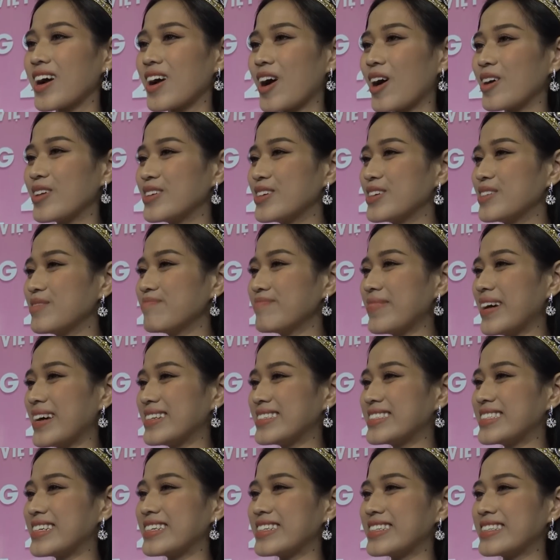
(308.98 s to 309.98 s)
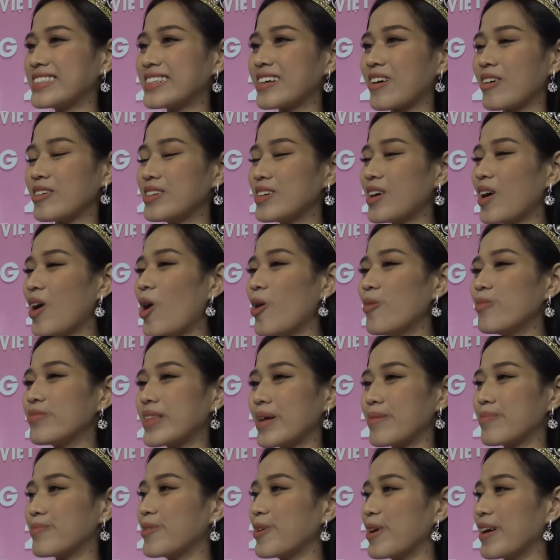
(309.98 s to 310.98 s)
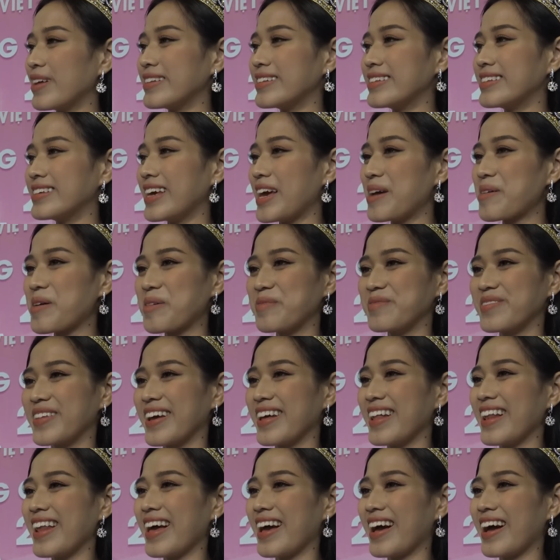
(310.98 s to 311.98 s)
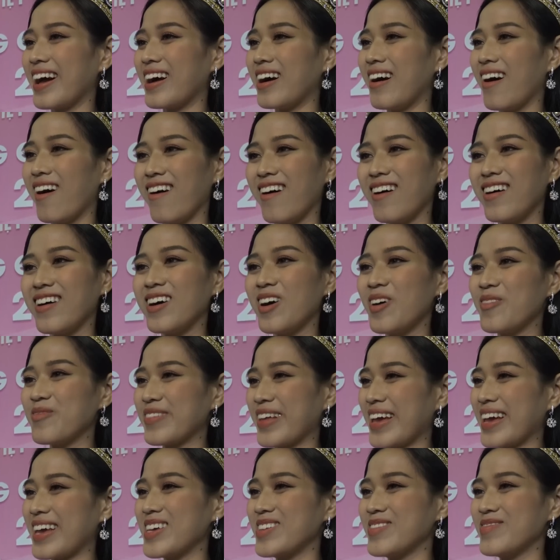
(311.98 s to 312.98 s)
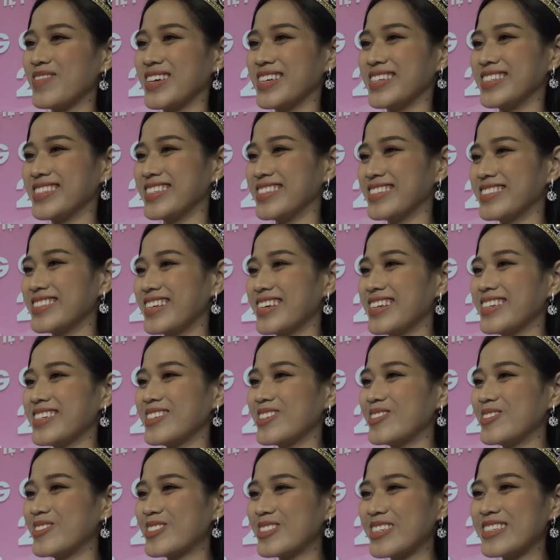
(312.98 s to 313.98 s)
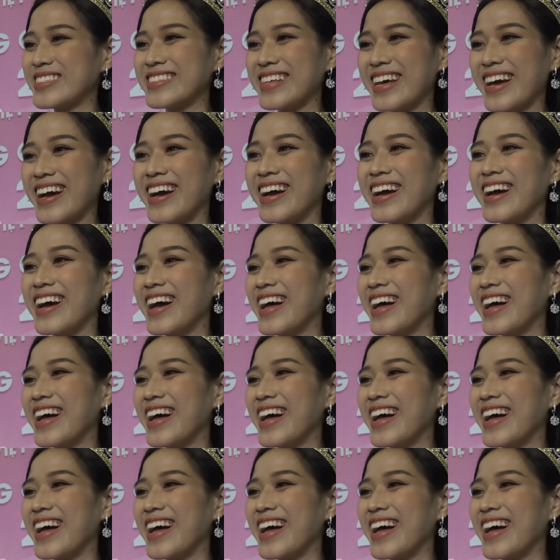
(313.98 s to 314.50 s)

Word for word: Có những màn trình, có những hôm tập luyện thì em cảm thấy là hôm nay mình trình diễn cũng xuất sắc,